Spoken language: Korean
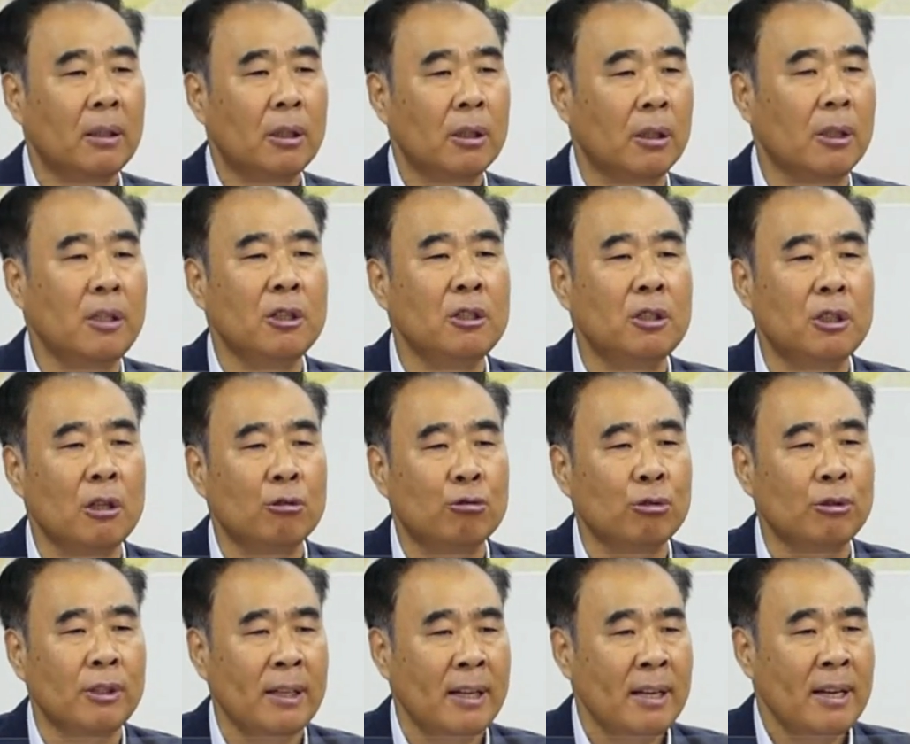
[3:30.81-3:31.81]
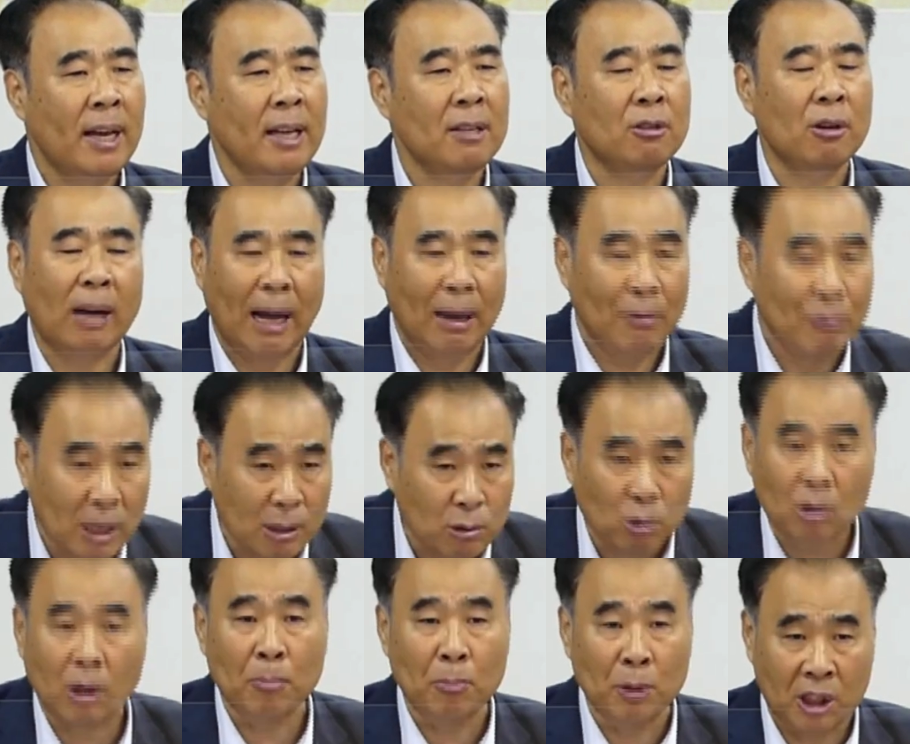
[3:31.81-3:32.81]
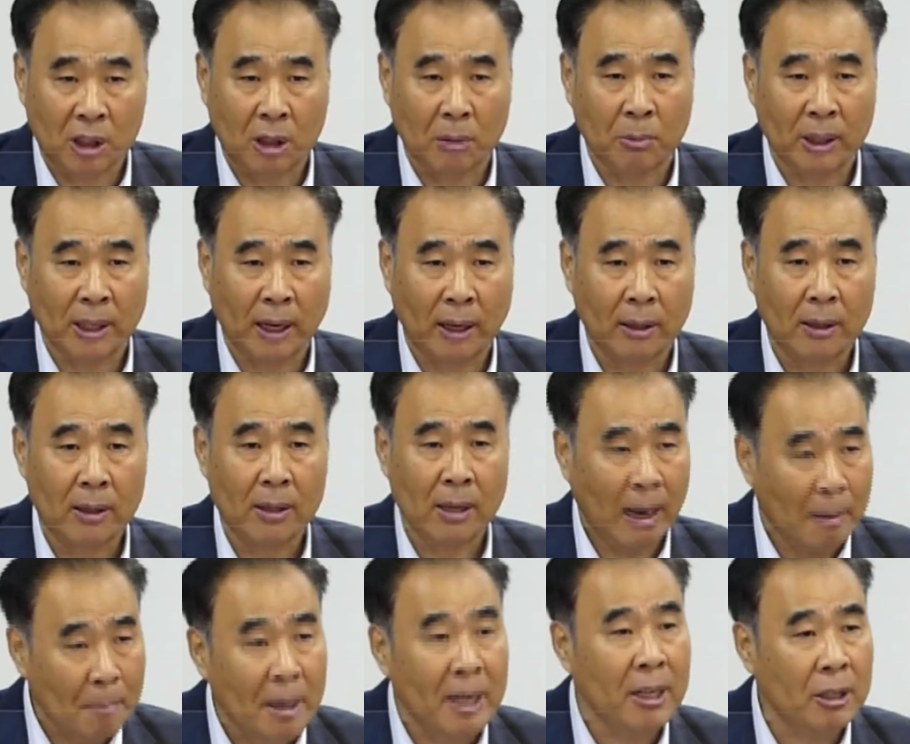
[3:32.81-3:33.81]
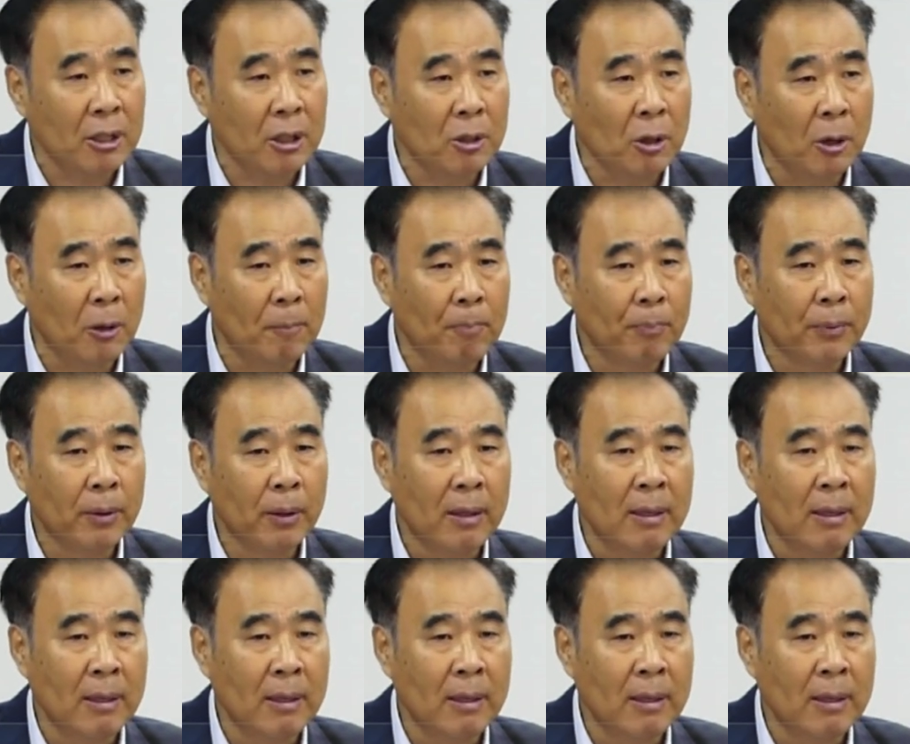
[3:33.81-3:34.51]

이런 실수는 해서 안 될 줄로 믿습니다. 아멘이시죠?